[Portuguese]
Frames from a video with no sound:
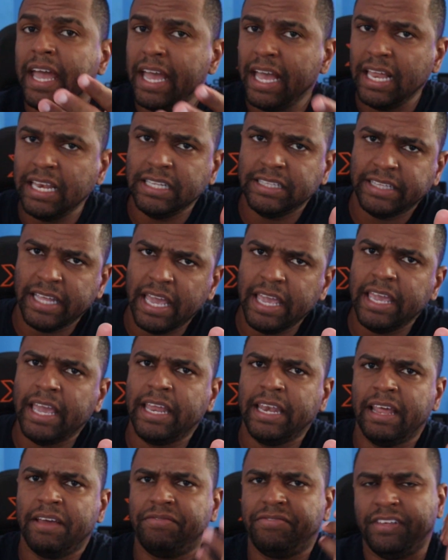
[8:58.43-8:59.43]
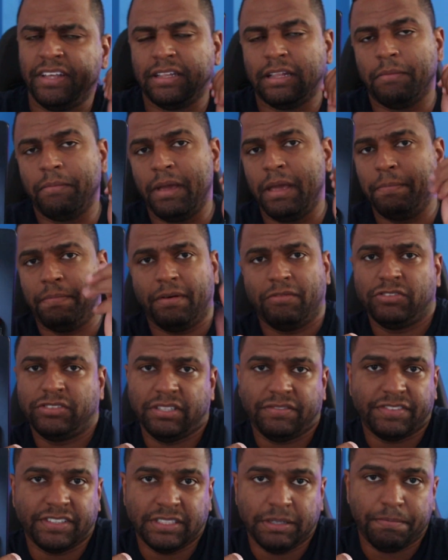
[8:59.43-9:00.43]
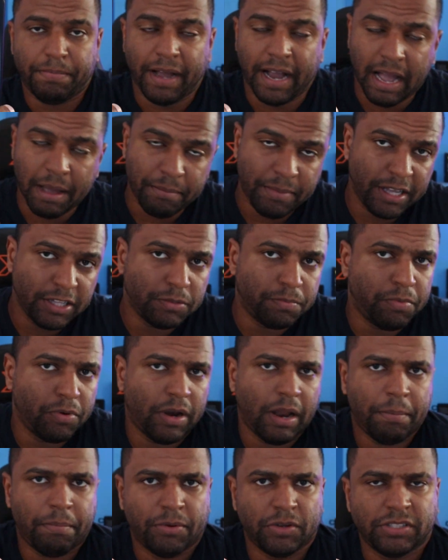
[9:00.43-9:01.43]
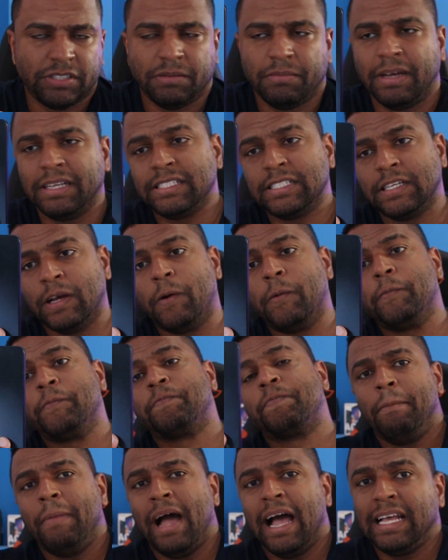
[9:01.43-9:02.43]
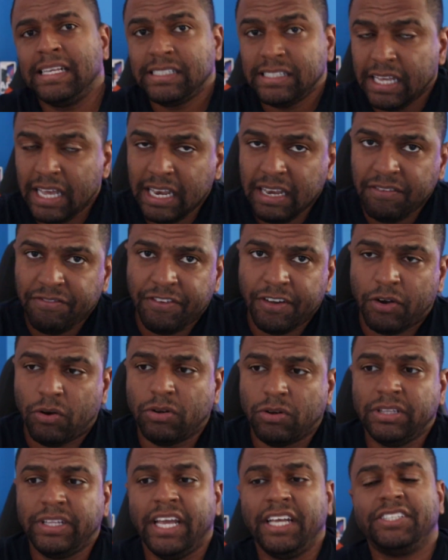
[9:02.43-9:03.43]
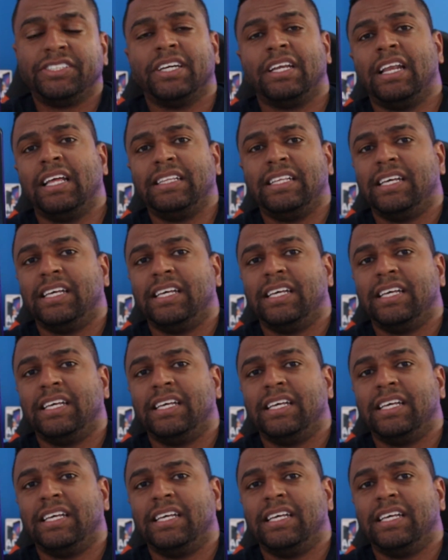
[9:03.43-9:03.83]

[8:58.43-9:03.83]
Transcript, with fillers: Ele tem NFC também para você fazer pagamento por aproximação, mas ele ficou deixando a